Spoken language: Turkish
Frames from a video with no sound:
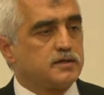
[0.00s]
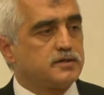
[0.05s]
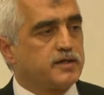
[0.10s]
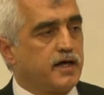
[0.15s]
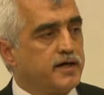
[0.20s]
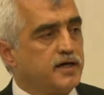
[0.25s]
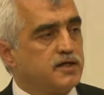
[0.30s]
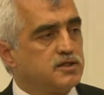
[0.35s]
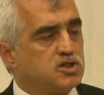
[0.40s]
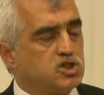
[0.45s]

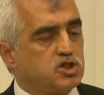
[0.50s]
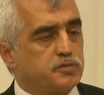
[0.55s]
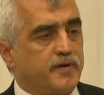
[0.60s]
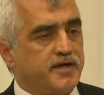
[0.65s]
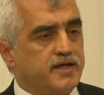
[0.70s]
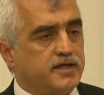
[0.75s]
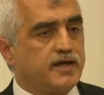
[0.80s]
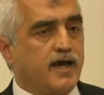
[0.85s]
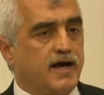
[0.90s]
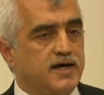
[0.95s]

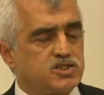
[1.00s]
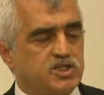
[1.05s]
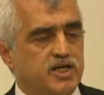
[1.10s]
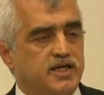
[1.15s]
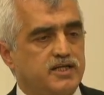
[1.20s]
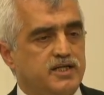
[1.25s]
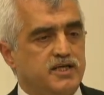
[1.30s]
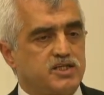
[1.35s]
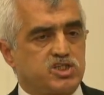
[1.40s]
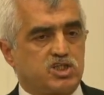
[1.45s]
Dayanışmayı
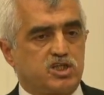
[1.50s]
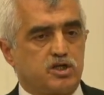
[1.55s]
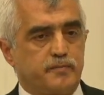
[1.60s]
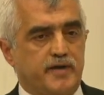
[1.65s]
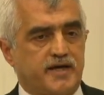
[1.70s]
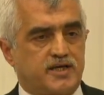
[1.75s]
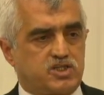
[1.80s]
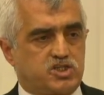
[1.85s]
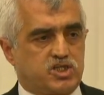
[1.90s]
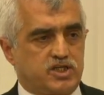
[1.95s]

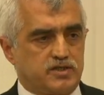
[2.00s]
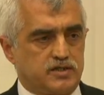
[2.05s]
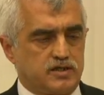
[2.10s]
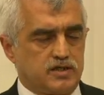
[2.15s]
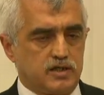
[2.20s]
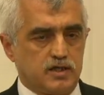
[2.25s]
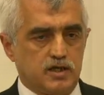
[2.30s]
gerçekleştirmek için.